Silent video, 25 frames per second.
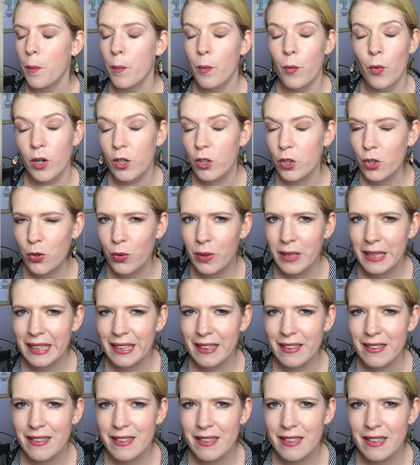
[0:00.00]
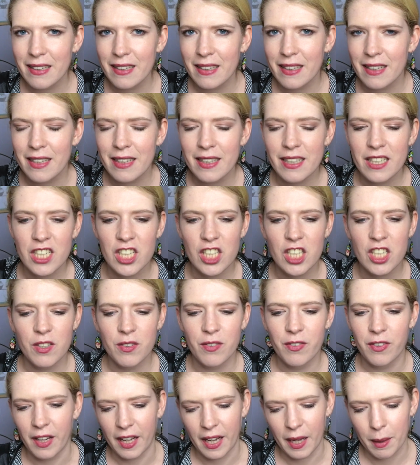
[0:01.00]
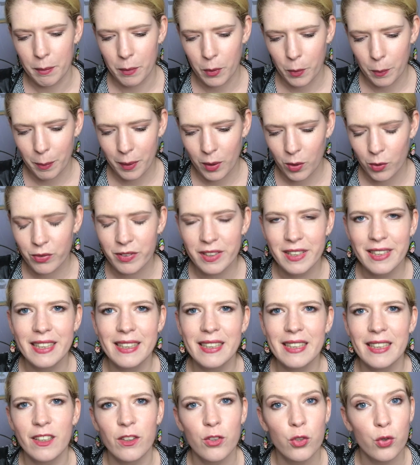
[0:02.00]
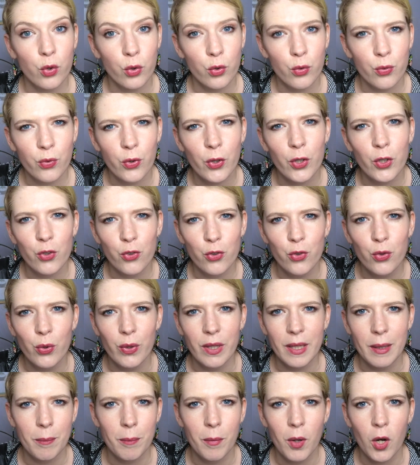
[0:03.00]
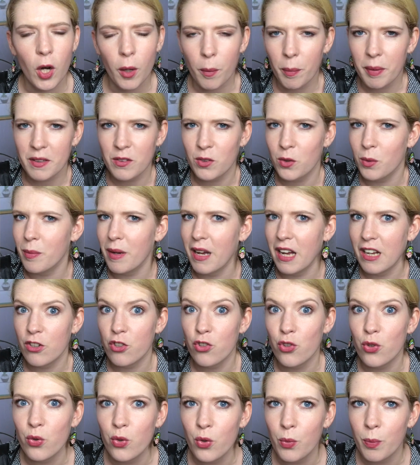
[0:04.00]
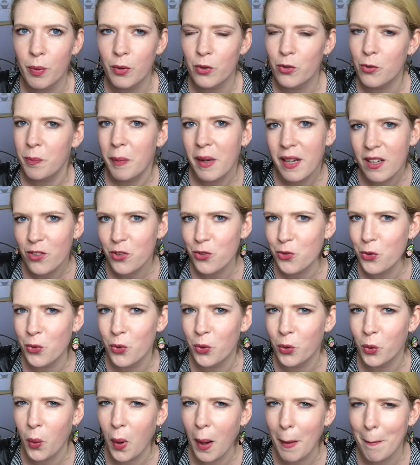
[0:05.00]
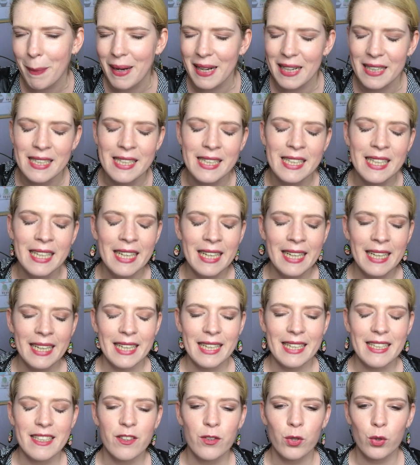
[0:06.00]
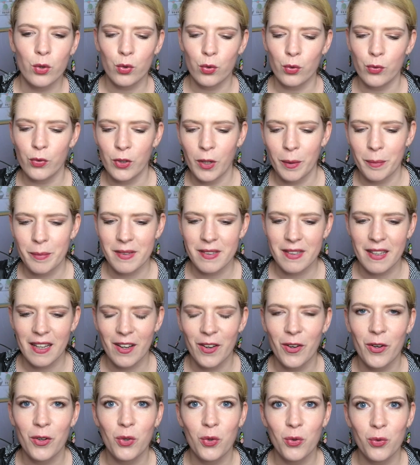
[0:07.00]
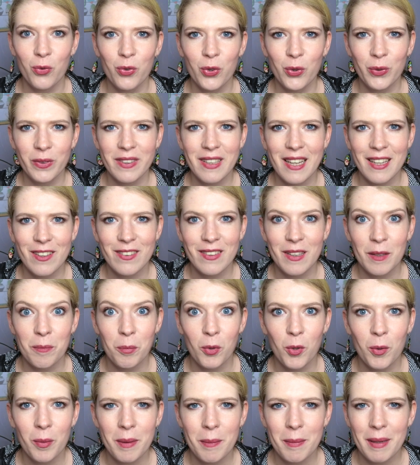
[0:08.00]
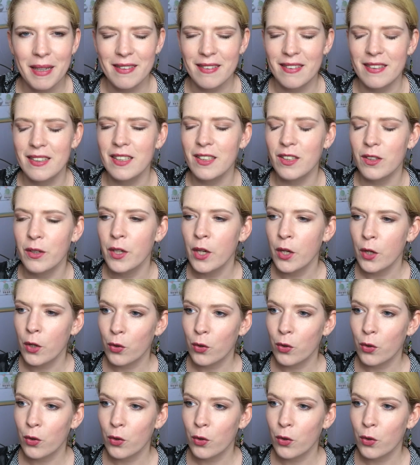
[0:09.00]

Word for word: moi je suis chrétien, j'ai vraiment pas envie d'écrire sur une feuille Dieu est mort parce que bah, je ne le pense pas, je ne le crois pas et il se retrouve comme ça euh, confronté à cette problématique